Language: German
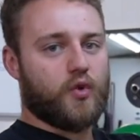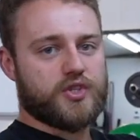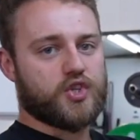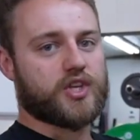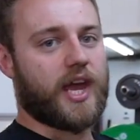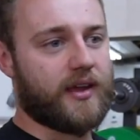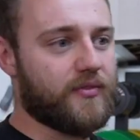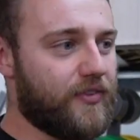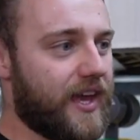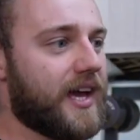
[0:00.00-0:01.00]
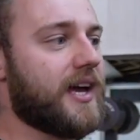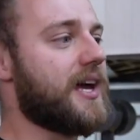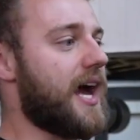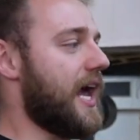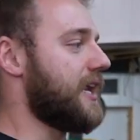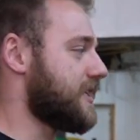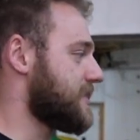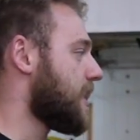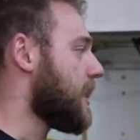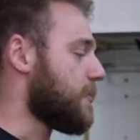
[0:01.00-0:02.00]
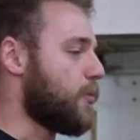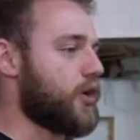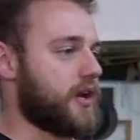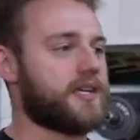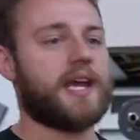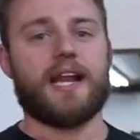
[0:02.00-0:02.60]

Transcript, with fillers: durchzustrecken, wäre alles möglich.